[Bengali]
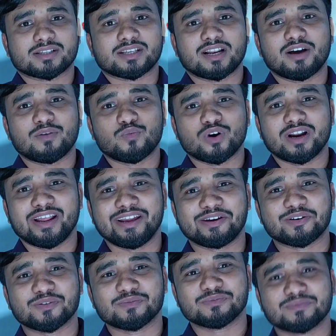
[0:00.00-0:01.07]
আসসালামু
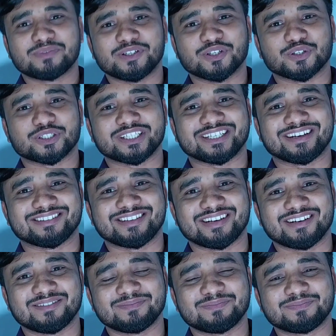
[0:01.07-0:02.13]
আলাইকুম প্রিয়
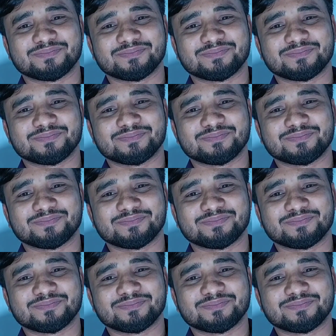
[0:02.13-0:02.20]
শিক্ষার্থীরা